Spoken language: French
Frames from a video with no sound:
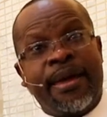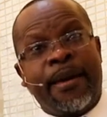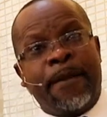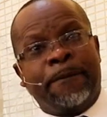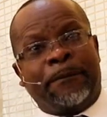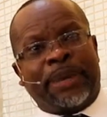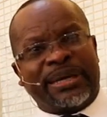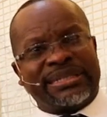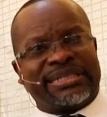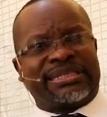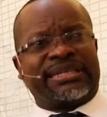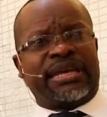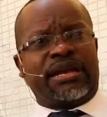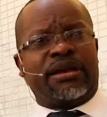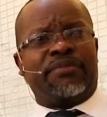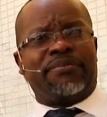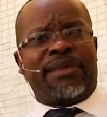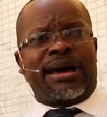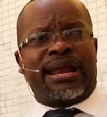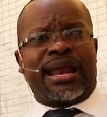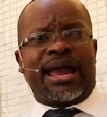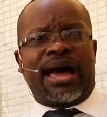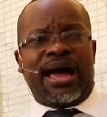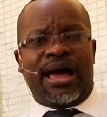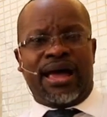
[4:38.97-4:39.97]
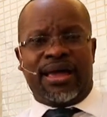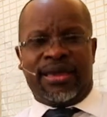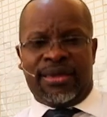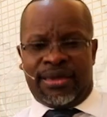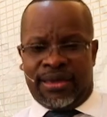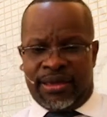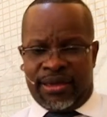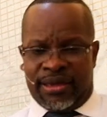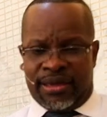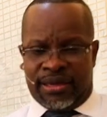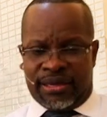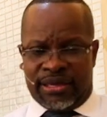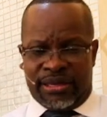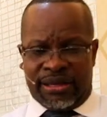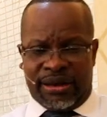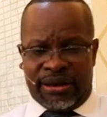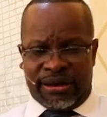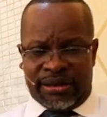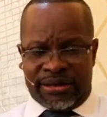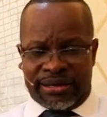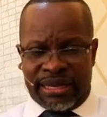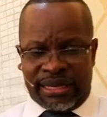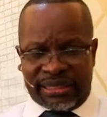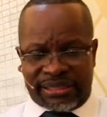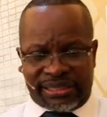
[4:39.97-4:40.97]
Pas seulement là, il
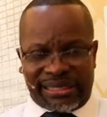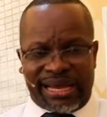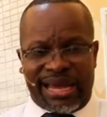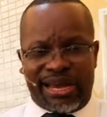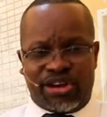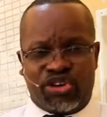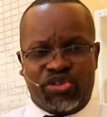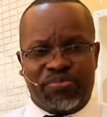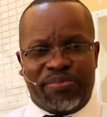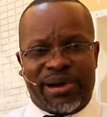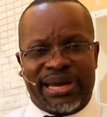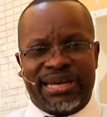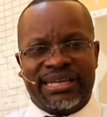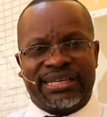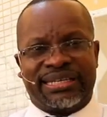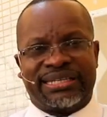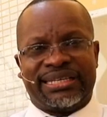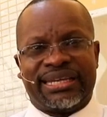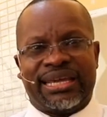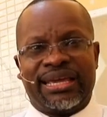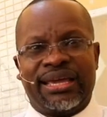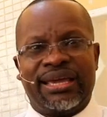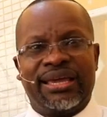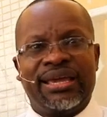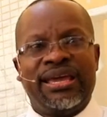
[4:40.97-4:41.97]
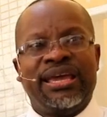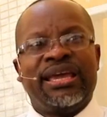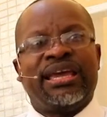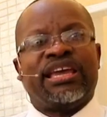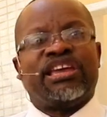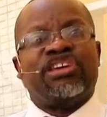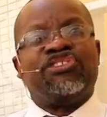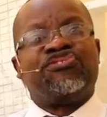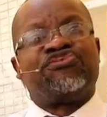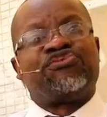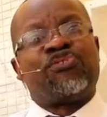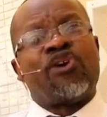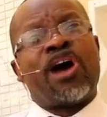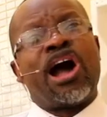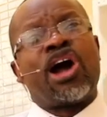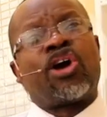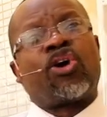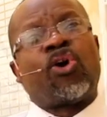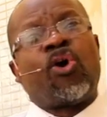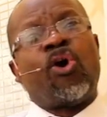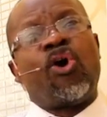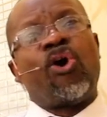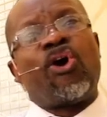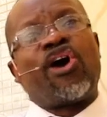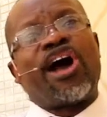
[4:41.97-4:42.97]
descend à l'humanité, il faut
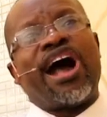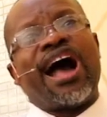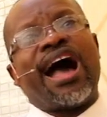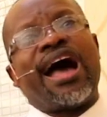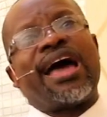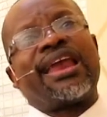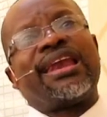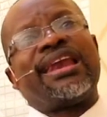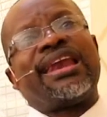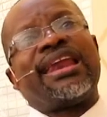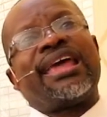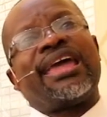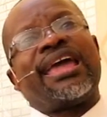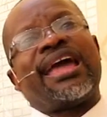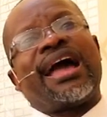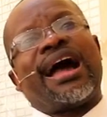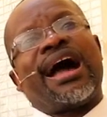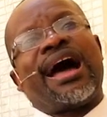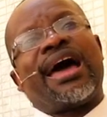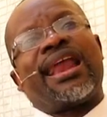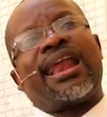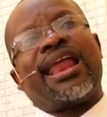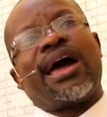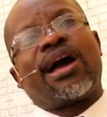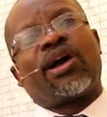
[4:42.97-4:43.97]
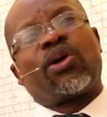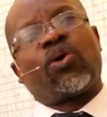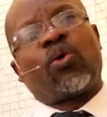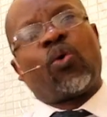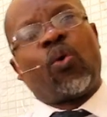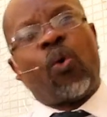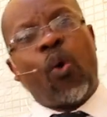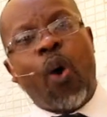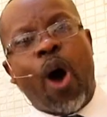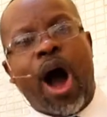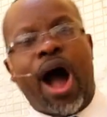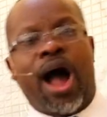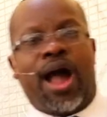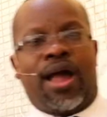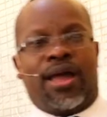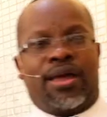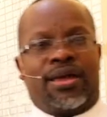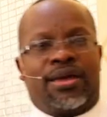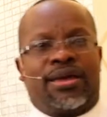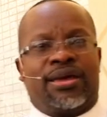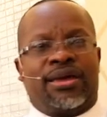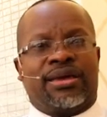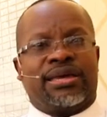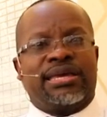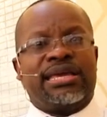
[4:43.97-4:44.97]
encore aller à la croix.
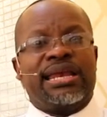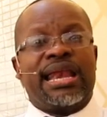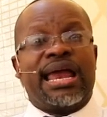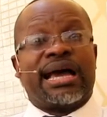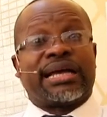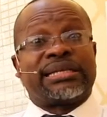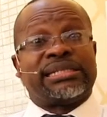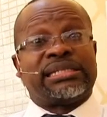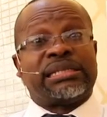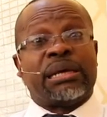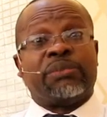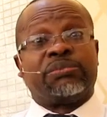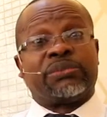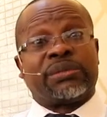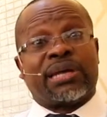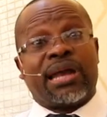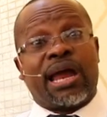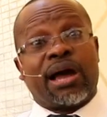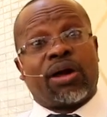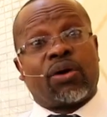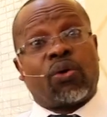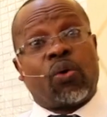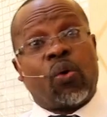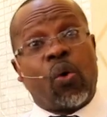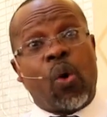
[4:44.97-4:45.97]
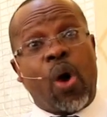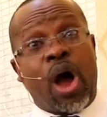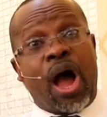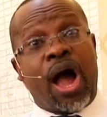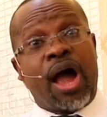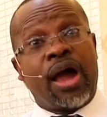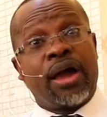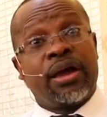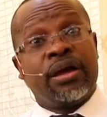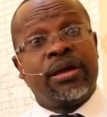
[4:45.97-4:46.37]
Il accepte la croix.